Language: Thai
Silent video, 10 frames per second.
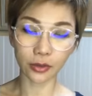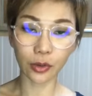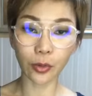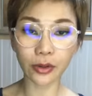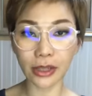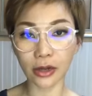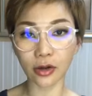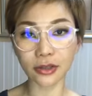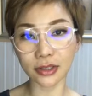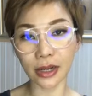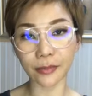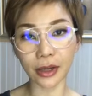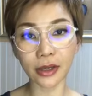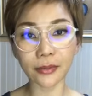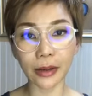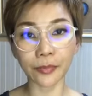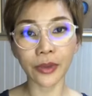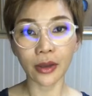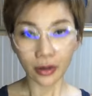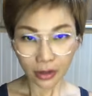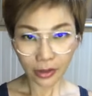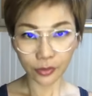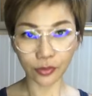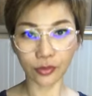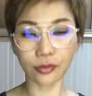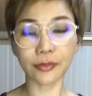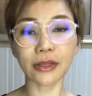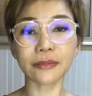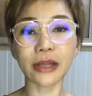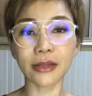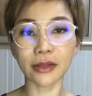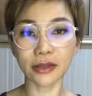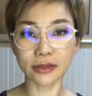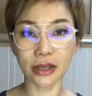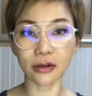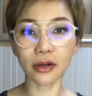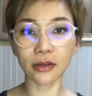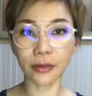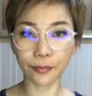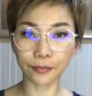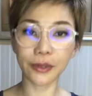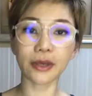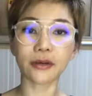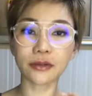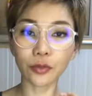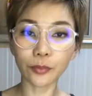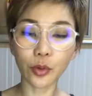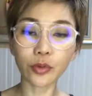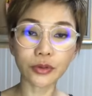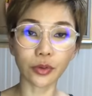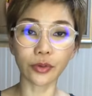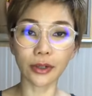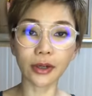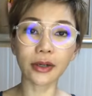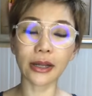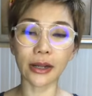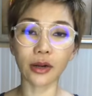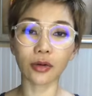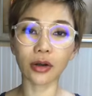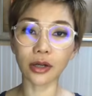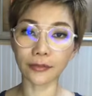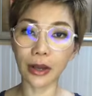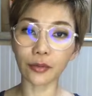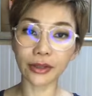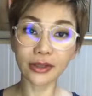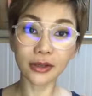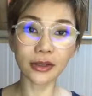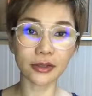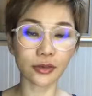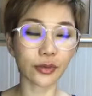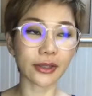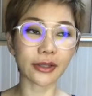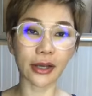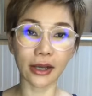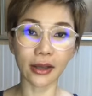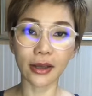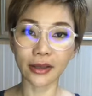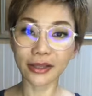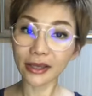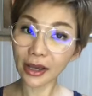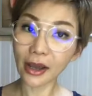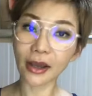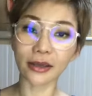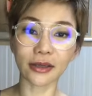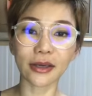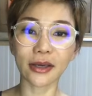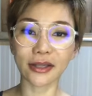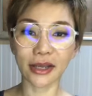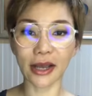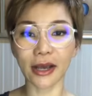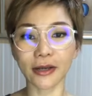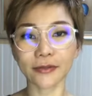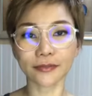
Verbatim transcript: ตัวพวกนี้ก็จะทำให้แบบเรามีน้ำตาลในกระแสเลือดแบบพีคสุกพุ่งสูงขึ้นนะแล้วก็เกิดภาวะดื้ออินซูลินนะคะได้ง่ายนะคะ